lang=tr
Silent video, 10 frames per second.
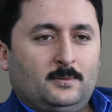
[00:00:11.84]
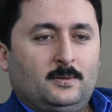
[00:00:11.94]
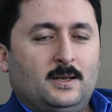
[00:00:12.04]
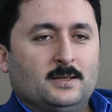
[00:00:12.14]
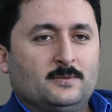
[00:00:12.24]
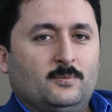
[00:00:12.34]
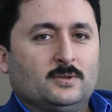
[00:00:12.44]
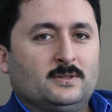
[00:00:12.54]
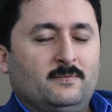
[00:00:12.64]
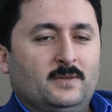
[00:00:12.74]
Kasım
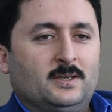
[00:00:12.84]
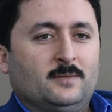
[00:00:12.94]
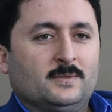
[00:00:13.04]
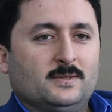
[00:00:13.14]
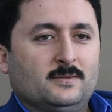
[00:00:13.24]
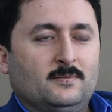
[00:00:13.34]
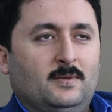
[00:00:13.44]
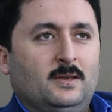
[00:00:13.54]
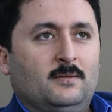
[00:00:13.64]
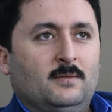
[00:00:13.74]
Bostan Vekilimiz
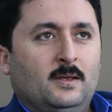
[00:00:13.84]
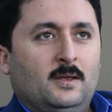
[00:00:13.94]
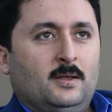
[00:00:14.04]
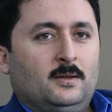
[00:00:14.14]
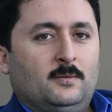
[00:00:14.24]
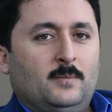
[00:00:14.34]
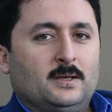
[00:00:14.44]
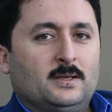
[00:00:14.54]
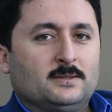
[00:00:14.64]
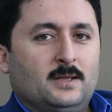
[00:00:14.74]
ve
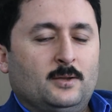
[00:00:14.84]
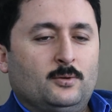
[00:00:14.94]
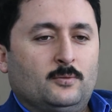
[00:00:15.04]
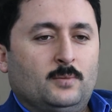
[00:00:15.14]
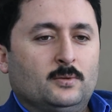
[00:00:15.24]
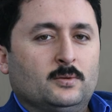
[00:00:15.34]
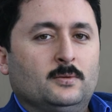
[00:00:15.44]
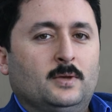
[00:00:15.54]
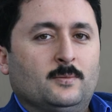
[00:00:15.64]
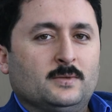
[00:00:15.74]
Merkez Karar Yürütme
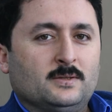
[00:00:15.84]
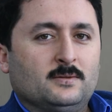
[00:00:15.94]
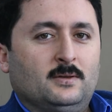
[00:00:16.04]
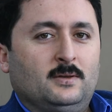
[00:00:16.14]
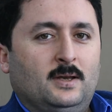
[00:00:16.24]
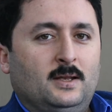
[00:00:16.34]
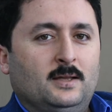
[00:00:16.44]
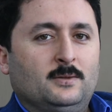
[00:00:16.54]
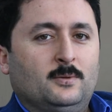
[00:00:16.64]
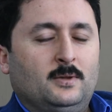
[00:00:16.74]
Kurulu üyemiz e, Ali
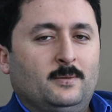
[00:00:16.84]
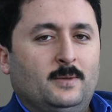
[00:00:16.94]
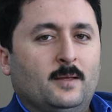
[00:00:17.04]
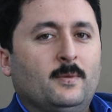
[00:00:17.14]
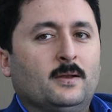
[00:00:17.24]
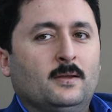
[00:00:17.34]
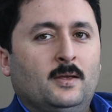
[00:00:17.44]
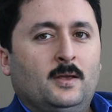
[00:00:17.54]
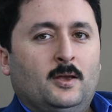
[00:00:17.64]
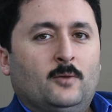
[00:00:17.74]
Aydınoğlu'la beraber
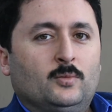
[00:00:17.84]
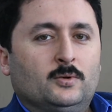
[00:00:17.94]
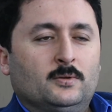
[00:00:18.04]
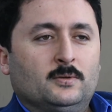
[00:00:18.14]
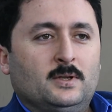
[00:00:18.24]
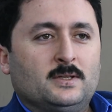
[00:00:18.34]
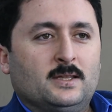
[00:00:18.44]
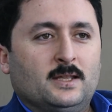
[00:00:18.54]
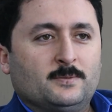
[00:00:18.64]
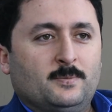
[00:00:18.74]
bugün
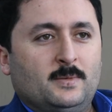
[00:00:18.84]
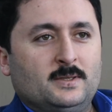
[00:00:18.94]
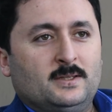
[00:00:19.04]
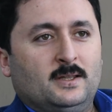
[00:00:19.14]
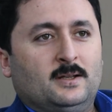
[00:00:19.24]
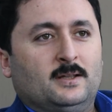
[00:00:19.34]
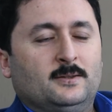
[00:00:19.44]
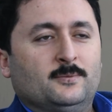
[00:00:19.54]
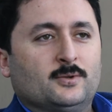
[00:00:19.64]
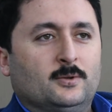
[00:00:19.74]
ilçe danışma meclisine de
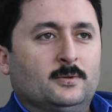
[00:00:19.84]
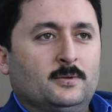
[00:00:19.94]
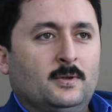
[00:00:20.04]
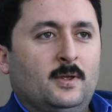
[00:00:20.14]
katılmış olduk.